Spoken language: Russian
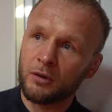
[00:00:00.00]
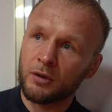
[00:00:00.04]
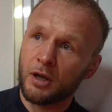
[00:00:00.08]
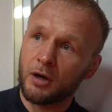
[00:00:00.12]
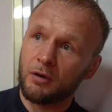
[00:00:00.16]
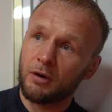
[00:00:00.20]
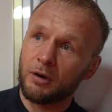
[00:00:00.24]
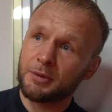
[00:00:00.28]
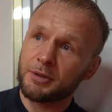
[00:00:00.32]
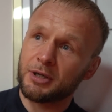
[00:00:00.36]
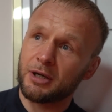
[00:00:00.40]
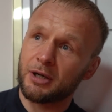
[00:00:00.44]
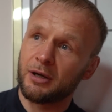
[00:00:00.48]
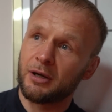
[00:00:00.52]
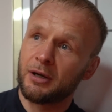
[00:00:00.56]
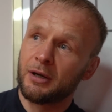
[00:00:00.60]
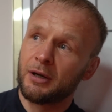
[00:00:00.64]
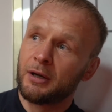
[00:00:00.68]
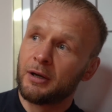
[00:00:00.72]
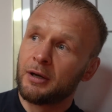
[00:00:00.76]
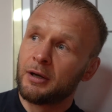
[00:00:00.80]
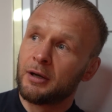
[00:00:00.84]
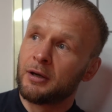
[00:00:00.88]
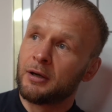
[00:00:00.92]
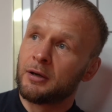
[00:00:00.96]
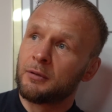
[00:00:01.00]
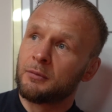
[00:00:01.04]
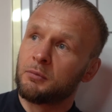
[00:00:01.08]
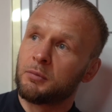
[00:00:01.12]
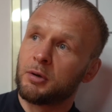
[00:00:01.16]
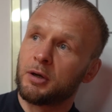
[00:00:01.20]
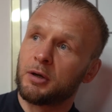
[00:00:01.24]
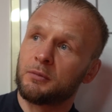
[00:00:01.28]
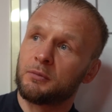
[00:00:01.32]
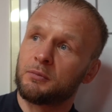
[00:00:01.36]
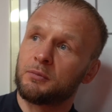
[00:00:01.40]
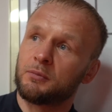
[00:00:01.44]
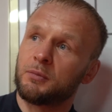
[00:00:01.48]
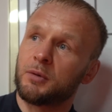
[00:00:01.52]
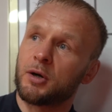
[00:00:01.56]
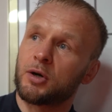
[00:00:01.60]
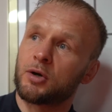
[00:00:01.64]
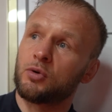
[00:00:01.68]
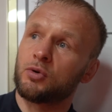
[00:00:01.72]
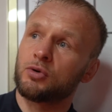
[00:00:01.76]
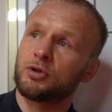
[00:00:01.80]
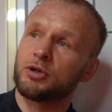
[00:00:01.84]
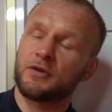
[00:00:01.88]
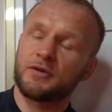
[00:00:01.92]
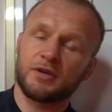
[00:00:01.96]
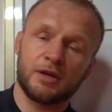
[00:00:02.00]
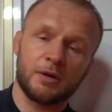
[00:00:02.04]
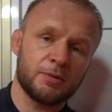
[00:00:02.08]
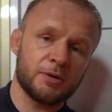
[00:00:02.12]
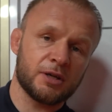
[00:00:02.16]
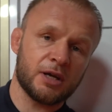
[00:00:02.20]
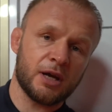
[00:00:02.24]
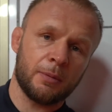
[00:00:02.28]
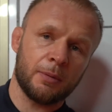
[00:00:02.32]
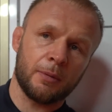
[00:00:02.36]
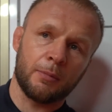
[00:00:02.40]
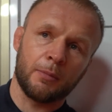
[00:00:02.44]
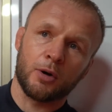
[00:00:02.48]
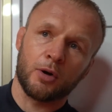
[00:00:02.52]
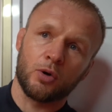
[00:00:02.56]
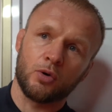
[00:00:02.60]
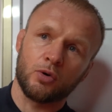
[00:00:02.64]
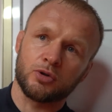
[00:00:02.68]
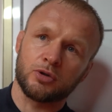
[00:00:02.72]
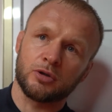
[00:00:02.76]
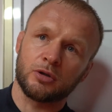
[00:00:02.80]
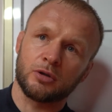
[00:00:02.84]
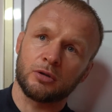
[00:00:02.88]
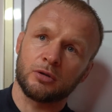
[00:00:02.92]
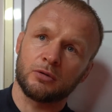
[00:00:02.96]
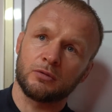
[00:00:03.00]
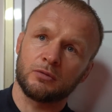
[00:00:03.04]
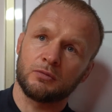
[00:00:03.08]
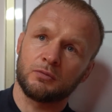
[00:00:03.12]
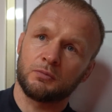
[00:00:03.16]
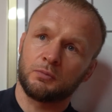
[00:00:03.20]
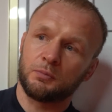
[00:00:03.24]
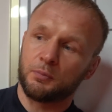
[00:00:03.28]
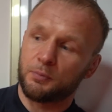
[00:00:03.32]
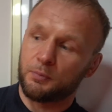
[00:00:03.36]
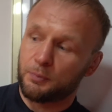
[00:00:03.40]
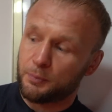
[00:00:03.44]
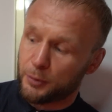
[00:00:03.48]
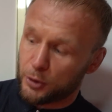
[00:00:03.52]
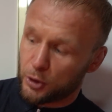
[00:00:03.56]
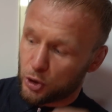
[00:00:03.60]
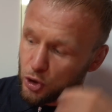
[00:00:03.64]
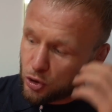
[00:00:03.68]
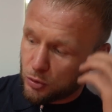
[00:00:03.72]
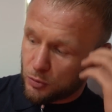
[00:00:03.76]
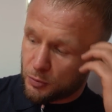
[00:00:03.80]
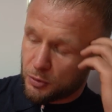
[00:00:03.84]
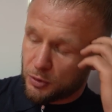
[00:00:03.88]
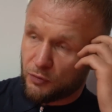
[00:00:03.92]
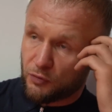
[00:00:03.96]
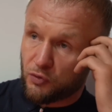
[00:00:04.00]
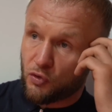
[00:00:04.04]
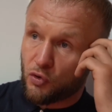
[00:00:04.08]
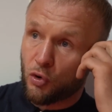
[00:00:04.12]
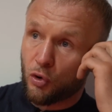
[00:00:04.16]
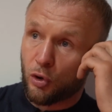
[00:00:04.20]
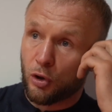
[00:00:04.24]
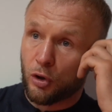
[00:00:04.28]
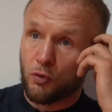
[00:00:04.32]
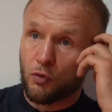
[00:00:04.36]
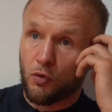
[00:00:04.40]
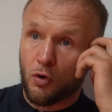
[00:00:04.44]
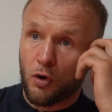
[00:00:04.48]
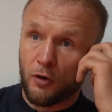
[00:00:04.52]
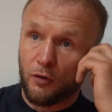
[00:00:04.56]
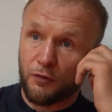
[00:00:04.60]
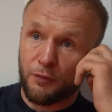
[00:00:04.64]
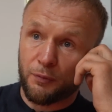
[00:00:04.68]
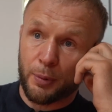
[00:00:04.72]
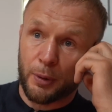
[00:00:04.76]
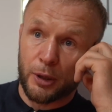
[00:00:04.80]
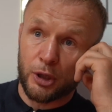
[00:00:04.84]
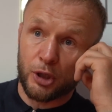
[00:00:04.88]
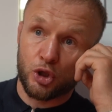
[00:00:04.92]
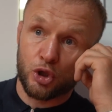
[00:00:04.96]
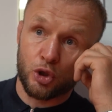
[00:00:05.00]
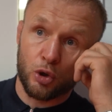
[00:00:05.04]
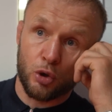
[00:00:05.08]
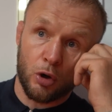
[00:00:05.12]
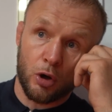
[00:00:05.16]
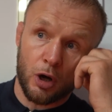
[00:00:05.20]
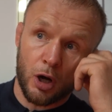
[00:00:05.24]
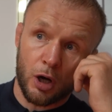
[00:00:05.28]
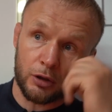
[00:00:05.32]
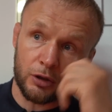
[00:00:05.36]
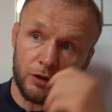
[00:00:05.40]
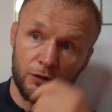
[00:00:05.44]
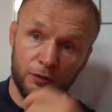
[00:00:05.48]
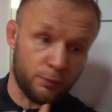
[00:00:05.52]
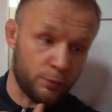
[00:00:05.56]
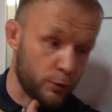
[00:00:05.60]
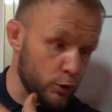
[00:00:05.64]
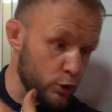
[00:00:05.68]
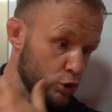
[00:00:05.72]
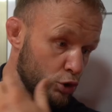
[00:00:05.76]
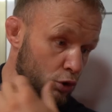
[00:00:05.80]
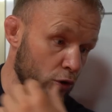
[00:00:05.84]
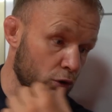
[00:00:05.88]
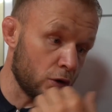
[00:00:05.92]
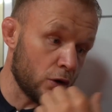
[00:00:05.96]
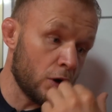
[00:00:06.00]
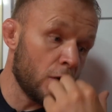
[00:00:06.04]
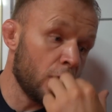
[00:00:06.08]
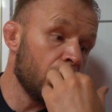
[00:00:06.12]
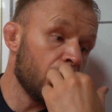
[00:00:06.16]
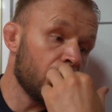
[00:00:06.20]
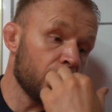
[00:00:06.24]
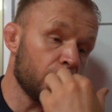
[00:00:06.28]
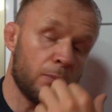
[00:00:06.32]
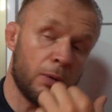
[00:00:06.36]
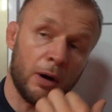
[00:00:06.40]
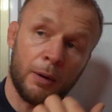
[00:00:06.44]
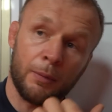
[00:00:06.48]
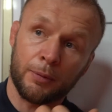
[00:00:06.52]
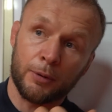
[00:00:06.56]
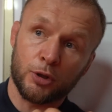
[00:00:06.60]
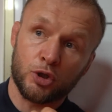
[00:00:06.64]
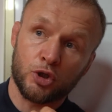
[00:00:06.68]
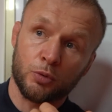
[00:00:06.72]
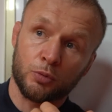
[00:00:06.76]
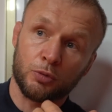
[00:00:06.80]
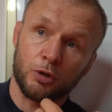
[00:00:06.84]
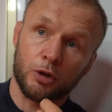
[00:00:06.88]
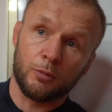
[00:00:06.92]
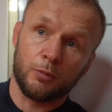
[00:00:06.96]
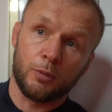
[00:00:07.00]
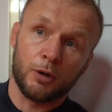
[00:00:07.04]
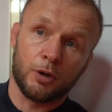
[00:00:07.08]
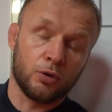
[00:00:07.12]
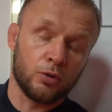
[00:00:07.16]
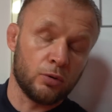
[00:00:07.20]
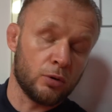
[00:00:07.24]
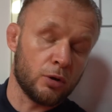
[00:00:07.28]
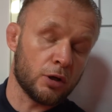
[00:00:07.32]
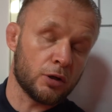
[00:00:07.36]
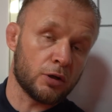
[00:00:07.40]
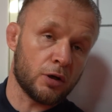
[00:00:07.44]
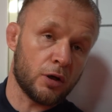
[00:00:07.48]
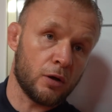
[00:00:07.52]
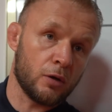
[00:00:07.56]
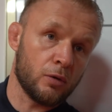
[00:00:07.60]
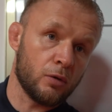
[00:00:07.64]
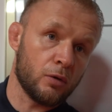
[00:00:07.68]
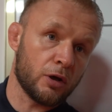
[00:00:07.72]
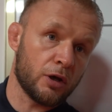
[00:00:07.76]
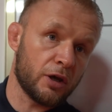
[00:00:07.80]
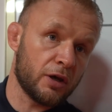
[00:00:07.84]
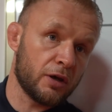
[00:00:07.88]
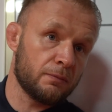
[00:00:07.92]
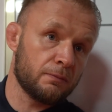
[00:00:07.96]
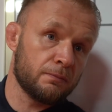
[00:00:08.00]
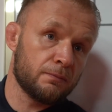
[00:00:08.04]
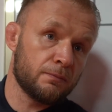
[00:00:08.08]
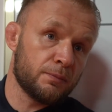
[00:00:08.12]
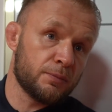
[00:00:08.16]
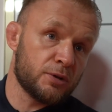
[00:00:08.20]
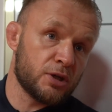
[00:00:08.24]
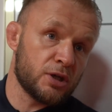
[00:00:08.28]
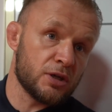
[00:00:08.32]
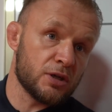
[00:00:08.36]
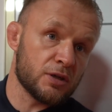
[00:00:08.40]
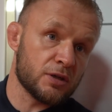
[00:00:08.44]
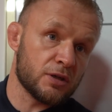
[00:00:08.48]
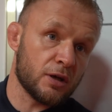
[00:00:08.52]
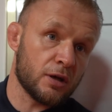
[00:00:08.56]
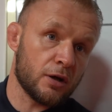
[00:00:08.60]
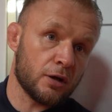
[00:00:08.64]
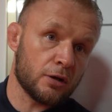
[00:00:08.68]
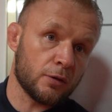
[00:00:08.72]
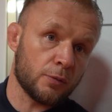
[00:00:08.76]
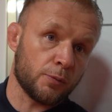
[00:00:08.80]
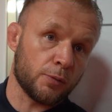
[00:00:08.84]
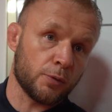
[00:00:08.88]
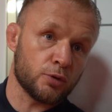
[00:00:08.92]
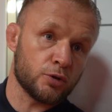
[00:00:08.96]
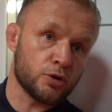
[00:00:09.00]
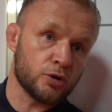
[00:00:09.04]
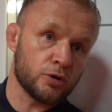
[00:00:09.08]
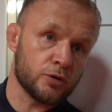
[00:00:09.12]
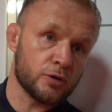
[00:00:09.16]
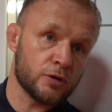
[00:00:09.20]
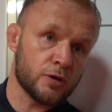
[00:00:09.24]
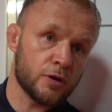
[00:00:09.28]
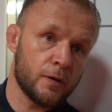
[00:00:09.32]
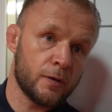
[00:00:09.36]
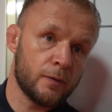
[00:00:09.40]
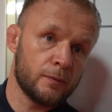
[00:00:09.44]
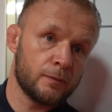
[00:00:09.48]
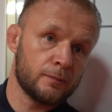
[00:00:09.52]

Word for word: Да вообще, блин, борол, я всегда без капы боролся. Причем не в голову, а в плечо как-то, в плечо. Бам, причем долбанул от кого. Вообще не знаю, как это получилось.